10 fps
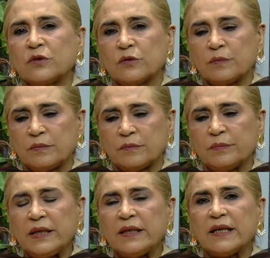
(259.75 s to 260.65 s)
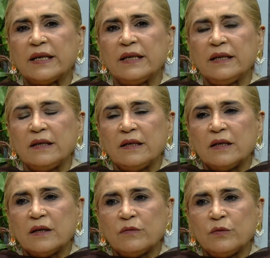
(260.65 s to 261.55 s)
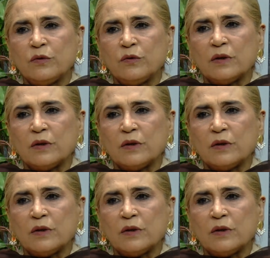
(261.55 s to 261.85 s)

जो बन गया है वो